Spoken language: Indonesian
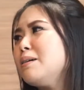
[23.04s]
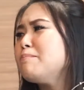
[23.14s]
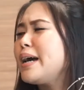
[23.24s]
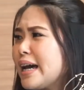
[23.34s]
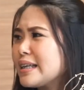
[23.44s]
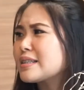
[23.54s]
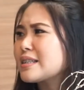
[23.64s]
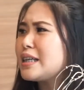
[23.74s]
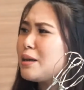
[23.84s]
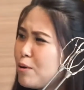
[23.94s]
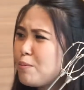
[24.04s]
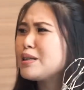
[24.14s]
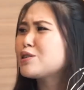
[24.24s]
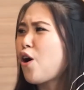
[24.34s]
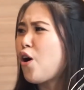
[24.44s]
Benz, ini belum
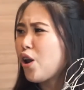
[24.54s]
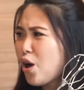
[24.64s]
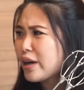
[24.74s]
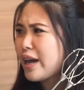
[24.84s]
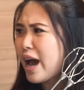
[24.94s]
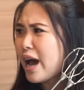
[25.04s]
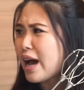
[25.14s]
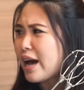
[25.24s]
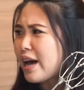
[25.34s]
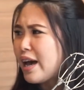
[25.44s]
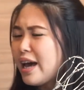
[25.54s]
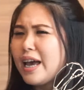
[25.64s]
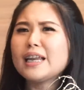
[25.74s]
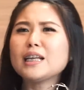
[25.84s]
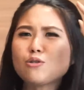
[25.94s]
dicolok ya?
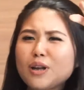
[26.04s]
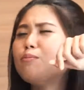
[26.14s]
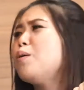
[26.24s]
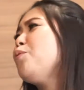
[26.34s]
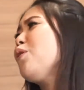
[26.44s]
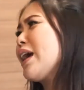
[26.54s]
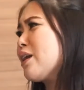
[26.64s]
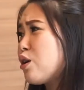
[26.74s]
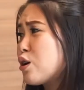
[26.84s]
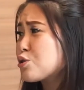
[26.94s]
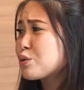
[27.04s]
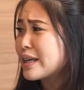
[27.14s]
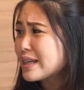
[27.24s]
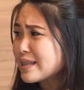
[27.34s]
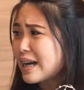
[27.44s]
Ini tuh udah mau mulai loh
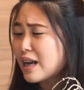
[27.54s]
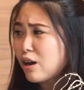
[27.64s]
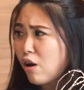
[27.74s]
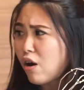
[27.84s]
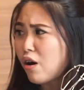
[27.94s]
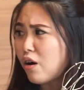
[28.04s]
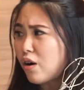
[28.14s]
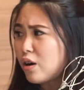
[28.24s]
syutingnya sekarang loh.